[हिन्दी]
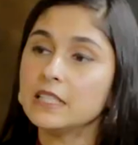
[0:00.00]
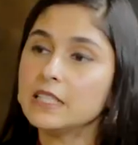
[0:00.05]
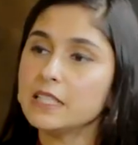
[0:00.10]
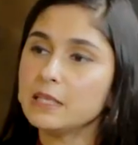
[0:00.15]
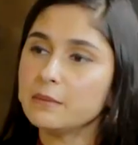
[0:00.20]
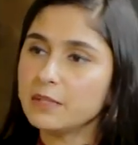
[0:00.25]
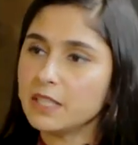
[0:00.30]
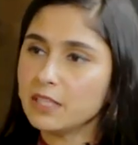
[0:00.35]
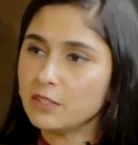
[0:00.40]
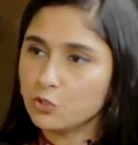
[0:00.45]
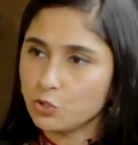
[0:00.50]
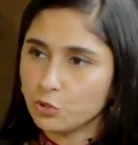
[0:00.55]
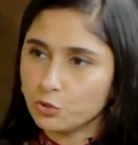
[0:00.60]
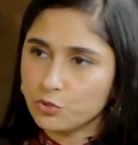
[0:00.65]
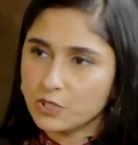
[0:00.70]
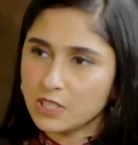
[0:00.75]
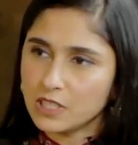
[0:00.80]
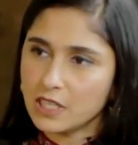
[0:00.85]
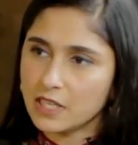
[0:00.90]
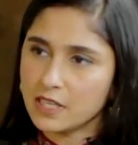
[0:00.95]
अच्छा ये बताइए
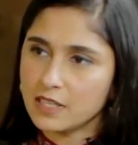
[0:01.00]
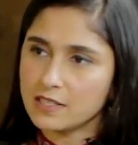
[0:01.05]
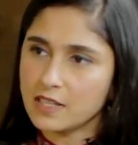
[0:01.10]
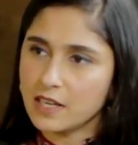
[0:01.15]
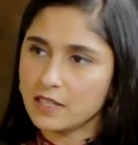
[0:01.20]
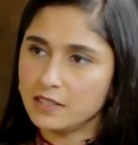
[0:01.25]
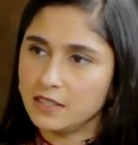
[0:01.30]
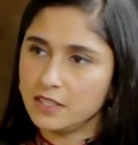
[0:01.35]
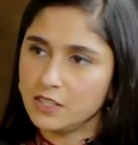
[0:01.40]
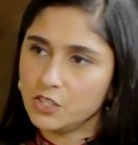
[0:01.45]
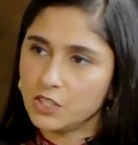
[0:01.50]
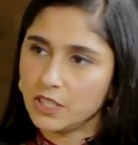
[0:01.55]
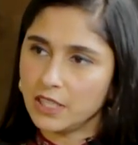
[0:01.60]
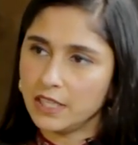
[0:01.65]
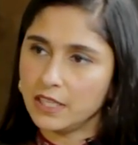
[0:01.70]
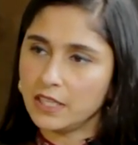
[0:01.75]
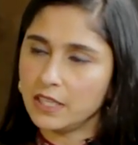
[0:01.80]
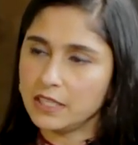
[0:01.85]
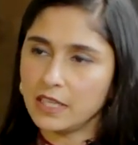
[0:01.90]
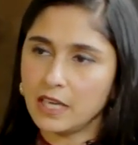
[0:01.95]
शुरू से था कि सात दिन
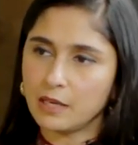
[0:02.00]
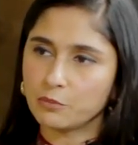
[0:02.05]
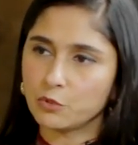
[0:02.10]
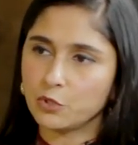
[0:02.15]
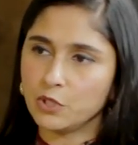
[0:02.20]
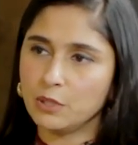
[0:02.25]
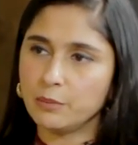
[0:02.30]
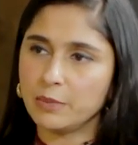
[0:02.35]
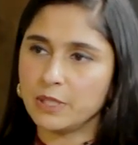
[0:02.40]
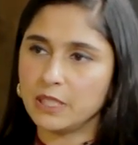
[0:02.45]
चलेगा या आपको नहीं,